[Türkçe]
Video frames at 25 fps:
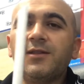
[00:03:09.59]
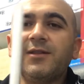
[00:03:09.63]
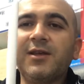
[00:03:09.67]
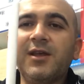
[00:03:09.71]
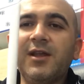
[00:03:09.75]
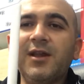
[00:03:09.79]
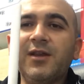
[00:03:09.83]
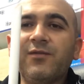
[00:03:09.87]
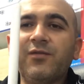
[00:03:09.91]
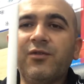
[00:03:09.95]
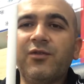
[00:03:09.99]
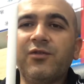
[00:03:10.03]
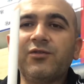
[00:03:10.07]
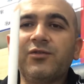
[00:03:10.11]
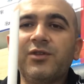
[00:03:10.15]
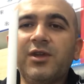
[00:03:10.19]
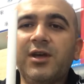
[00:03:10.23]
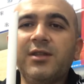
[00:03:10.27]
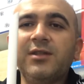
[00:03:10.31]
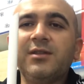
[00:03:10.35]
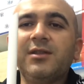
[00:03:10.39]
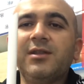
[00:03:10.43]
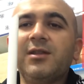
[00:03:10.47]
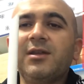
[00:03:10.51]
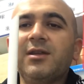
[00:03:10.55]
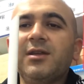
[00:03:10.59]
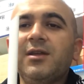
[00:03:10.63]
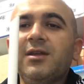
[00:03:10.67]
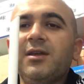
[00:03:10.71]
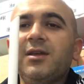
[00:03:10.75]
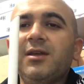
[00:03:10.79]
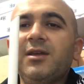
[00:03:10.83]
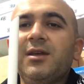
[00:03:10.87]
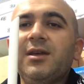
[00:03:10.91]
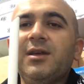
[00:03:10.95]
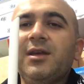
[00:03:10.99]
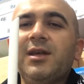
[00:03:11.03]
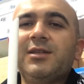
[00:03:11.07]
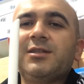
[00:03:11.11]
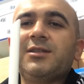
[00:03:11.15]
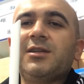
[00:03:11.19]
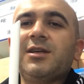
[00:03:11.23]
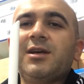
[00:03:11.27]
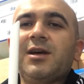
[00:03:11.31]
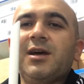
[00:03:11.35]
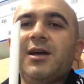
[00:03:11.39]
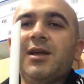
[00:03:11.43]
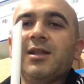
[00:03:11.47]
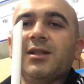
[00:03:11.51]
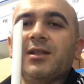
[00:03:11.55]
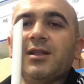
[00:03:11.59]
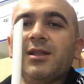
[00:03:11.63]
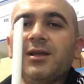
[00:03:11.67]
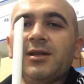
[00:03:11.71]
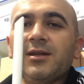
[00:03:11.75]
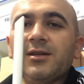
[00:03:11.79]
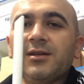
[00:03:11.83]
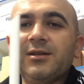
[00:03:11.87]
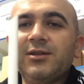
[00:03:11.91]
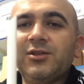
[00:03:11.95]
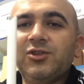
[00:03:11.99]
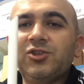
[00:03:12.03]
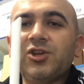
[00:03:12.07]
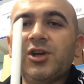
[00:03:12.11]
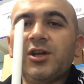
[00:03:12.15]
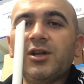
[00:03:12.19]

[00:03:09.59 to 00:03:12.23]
telefondan eski kayıtları,